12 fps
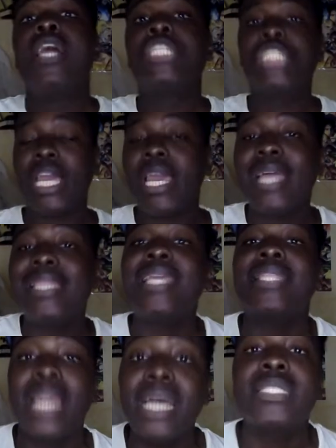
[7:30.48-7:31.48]
cheia de
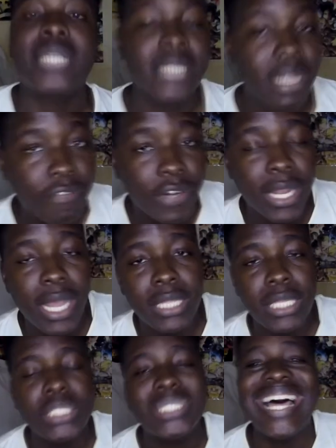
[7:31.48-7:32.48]
tranças
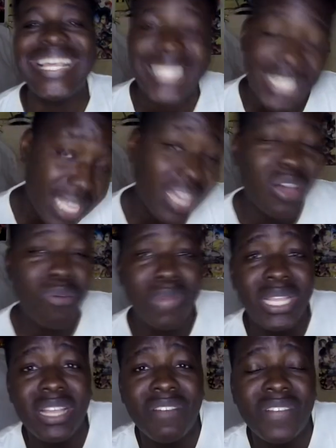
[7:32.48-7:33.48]
africanas, está sim
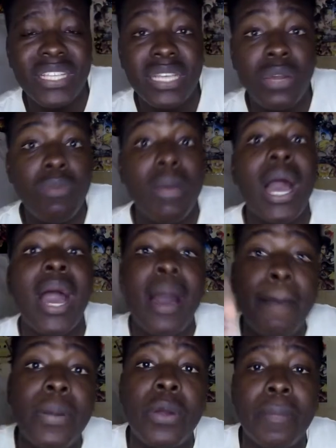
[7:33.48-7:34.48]
realmente a fazer uma
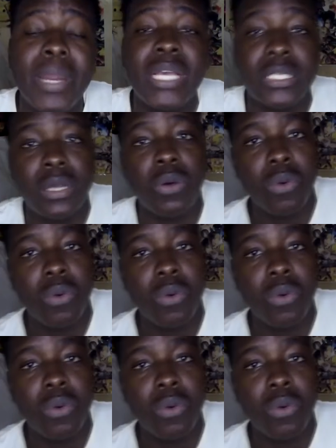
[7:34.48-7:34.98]
apropriação